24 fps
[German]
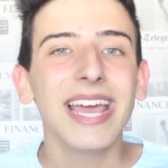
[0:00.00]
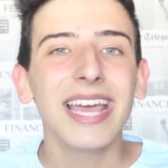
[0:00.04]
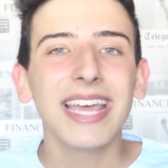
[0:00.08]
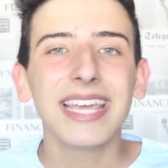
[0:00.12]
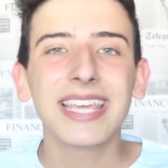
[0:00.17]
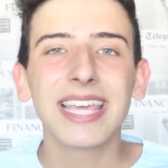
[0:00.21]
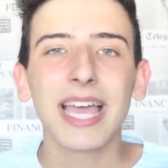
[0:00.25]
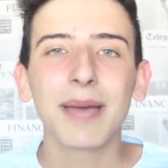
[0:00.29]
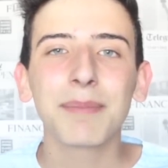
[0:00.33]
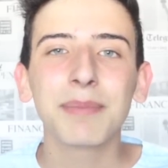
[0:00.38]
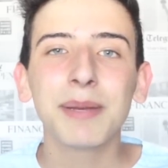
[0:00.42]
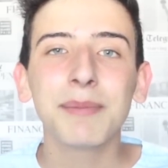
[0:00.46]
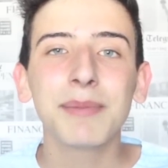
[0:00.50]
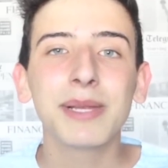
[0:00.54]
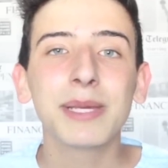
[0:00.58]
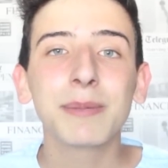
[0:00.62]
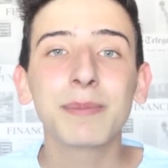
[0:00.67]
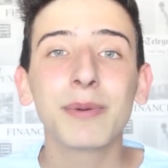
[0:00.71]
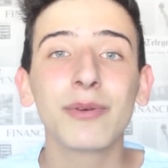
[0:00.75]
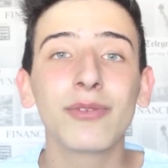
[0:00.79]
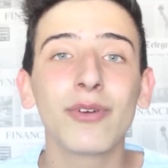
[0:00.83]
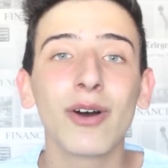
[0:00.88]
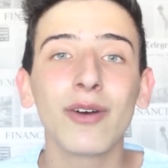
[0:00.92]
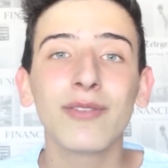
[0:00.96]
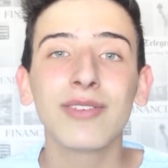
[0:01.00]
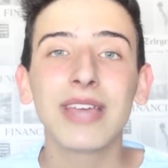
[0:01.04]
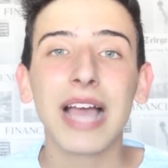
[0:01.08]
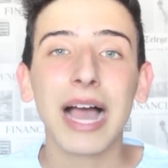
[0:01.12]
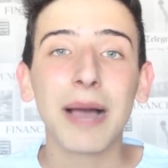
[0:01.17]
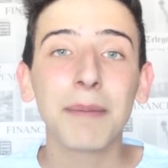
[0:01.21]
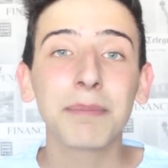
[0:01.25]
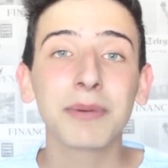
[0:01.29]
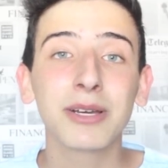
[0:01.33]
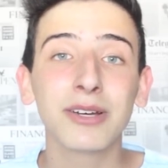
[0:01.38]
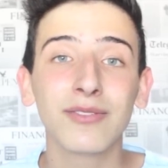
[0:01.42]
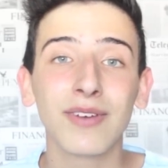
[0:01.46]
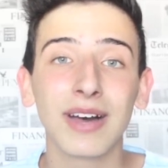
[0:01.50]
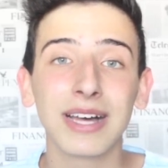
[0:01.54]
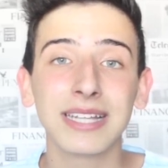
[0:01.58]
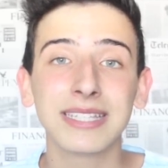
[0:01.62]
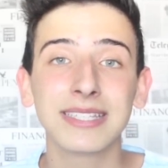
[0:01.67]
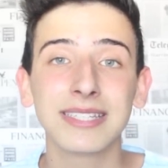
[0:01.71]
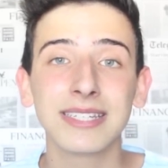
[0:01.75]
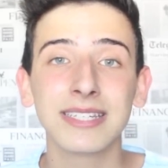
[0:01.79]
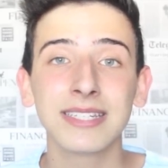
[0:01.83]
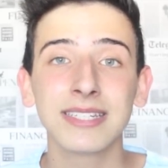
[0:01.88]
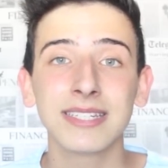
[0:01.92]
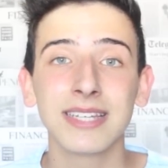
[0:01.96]
Ich habe nämlich, bevor wir
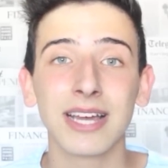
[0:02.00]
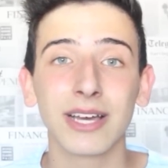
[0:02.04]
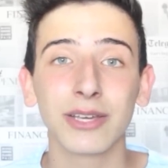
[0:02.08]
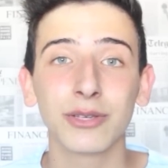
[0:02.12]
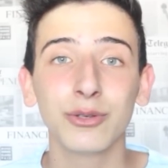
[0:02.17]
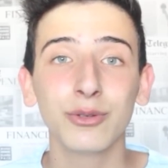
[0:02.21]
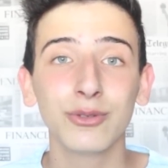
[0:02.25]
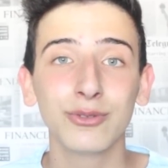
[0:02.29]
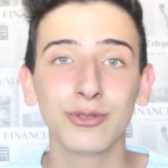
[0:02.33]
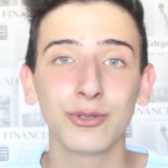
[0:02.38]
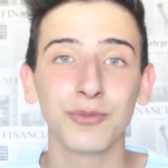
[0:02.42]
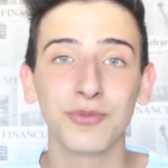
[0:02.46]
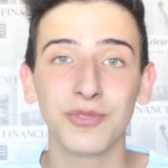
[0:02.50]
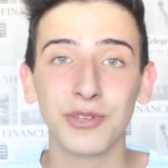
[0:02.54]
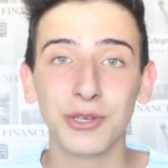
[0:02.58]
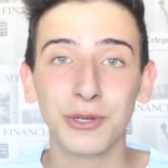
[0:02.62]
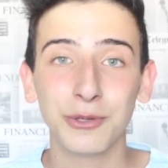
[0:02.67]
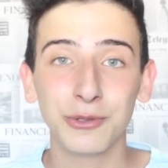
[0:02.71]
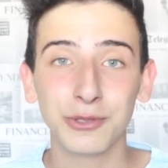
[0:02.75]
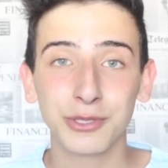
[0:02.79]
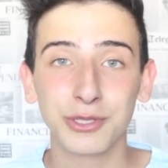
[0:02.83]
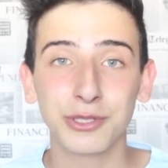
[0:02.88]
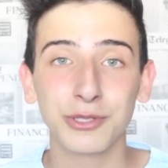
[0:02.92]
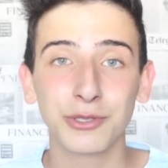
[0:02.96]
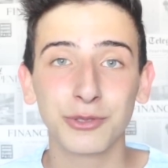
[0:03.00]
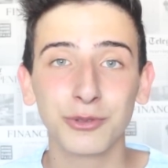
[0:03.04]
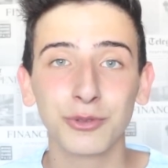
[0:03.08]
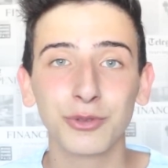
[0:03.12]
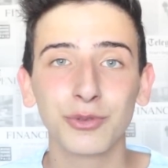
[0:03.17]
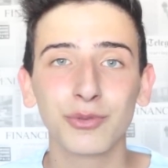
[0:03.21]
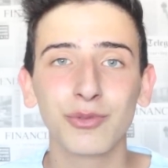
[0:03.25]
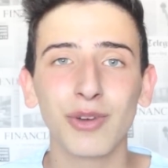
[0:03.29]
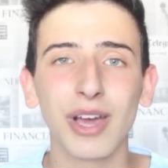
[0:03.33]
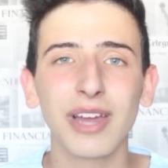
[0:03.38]
abgefahren sind, nach YouTube-Videos gesucht,